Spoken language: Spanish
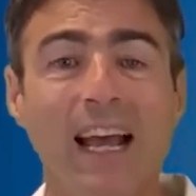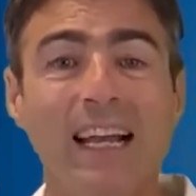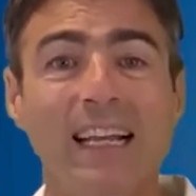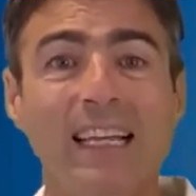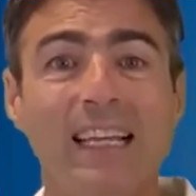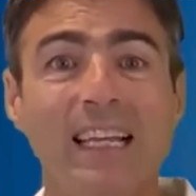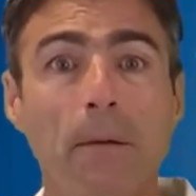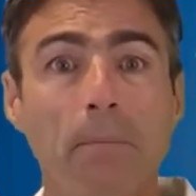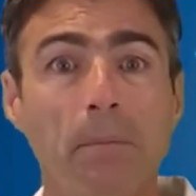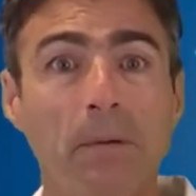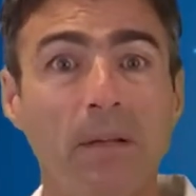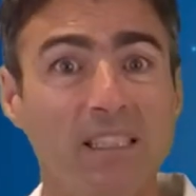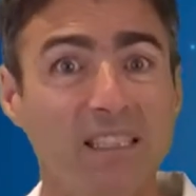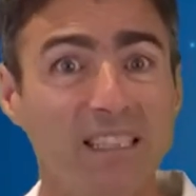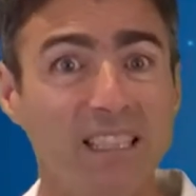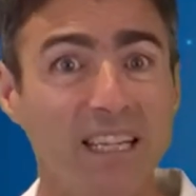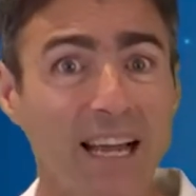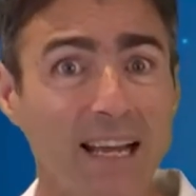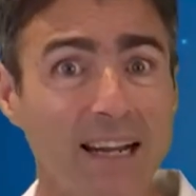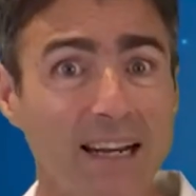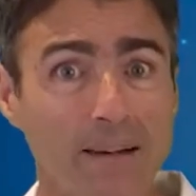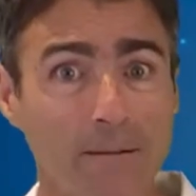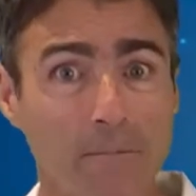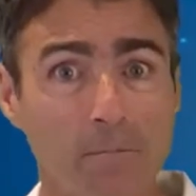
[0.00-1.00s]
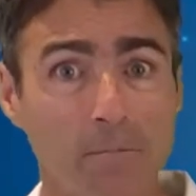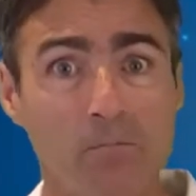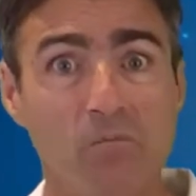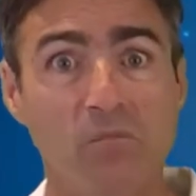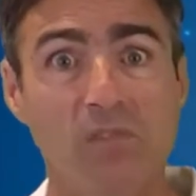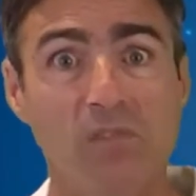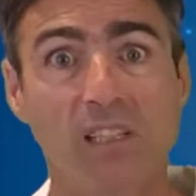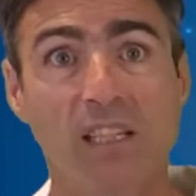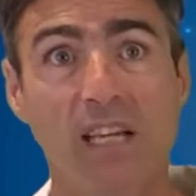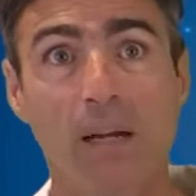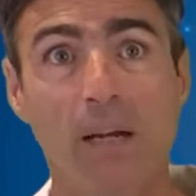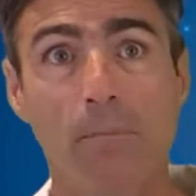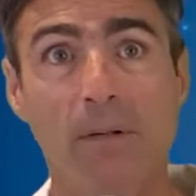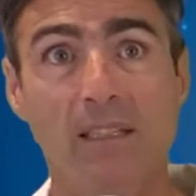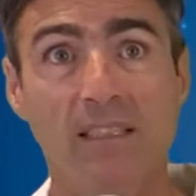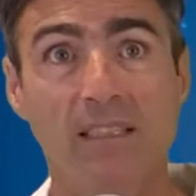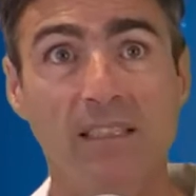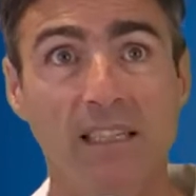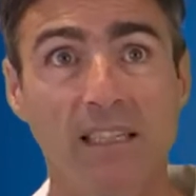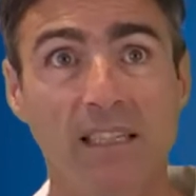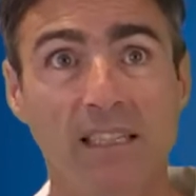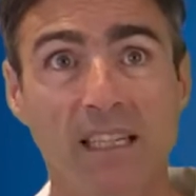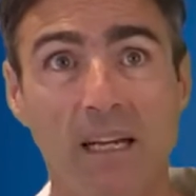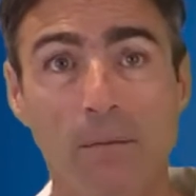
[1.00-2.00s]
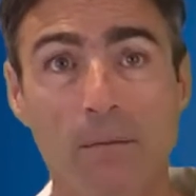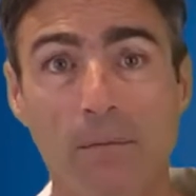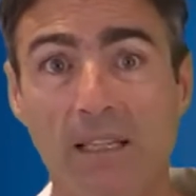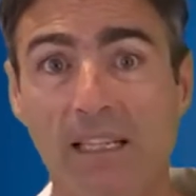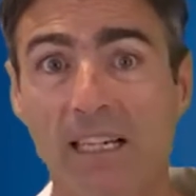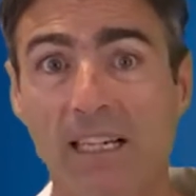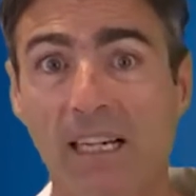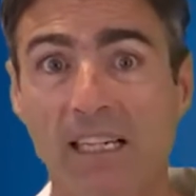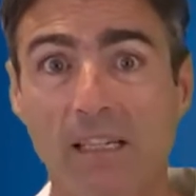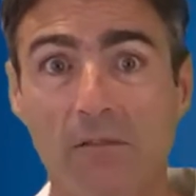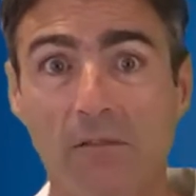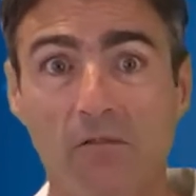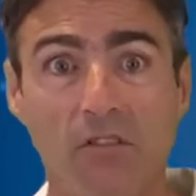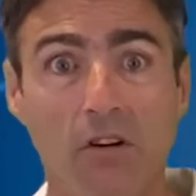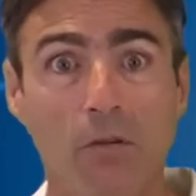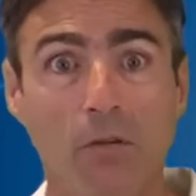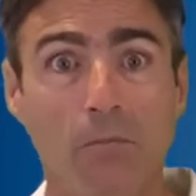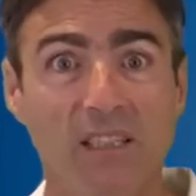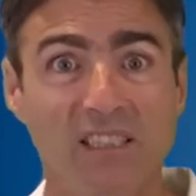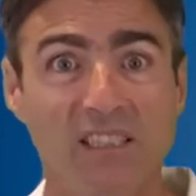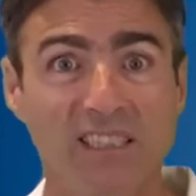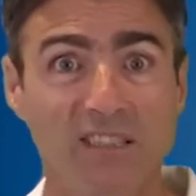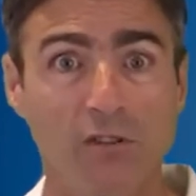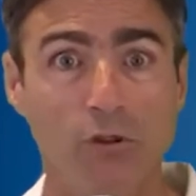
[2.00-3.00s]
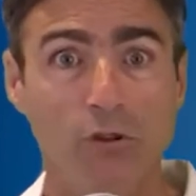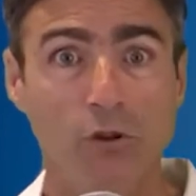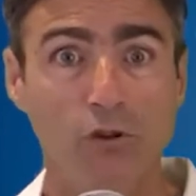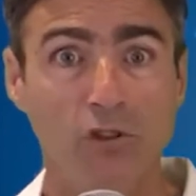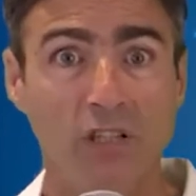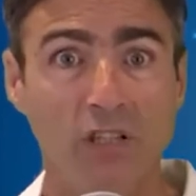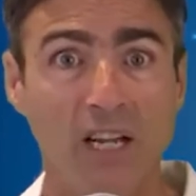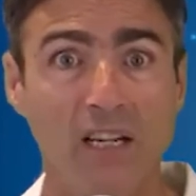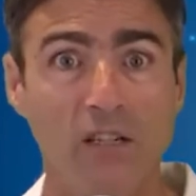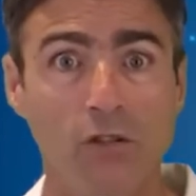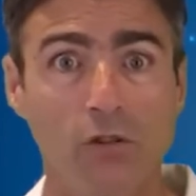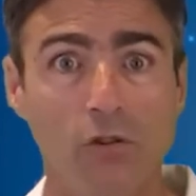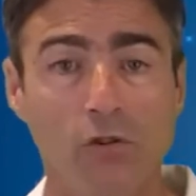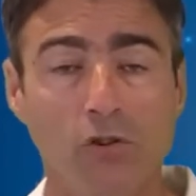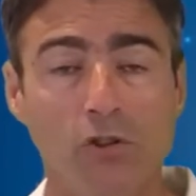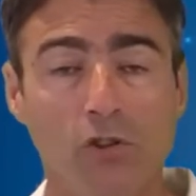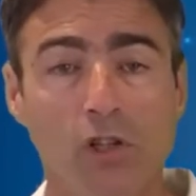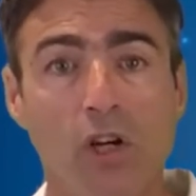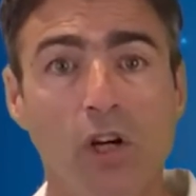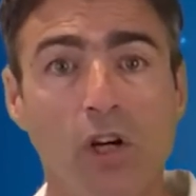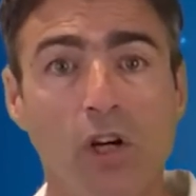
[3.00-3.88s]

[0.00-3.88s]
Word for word: Que a pesar que a, medida que fueron pasando los años